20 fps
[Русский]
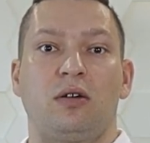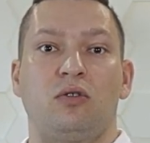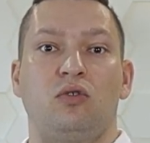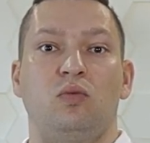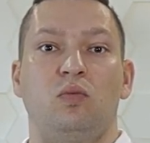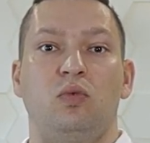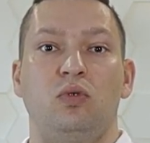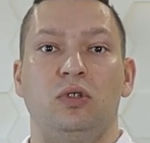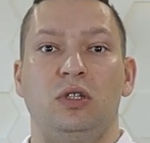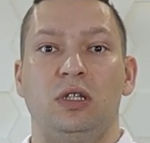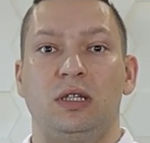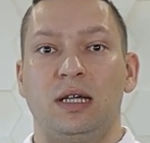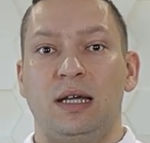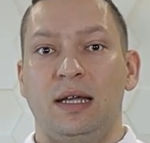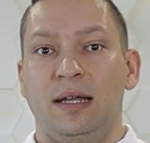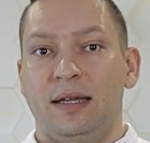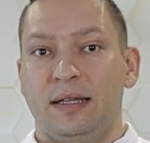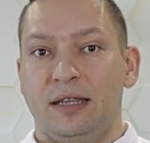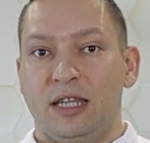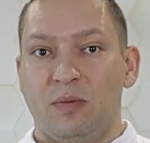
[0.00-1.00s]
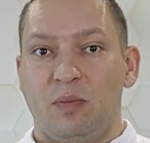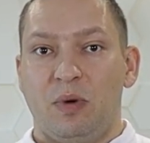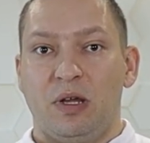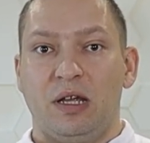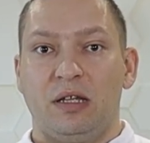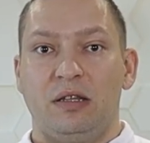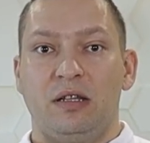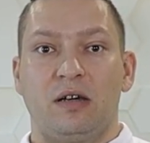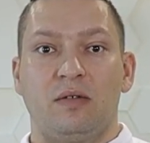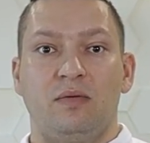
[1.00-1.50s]
кто будет на
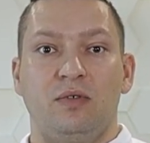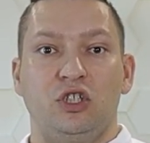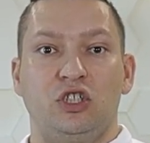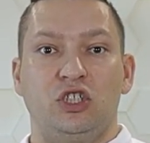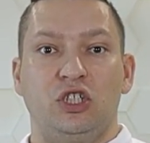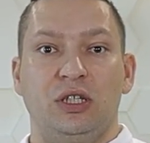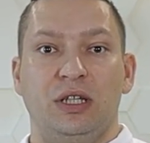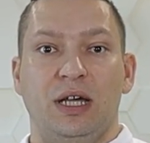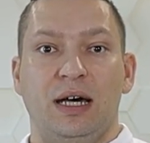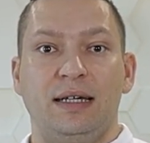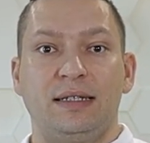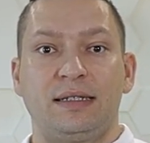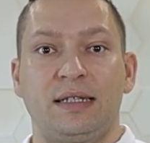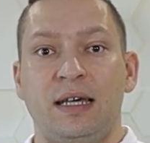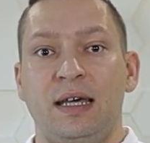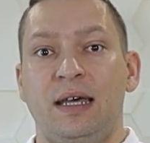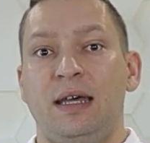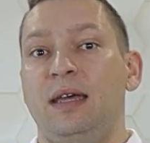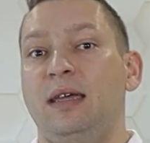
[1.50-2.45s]
порядок выше нас,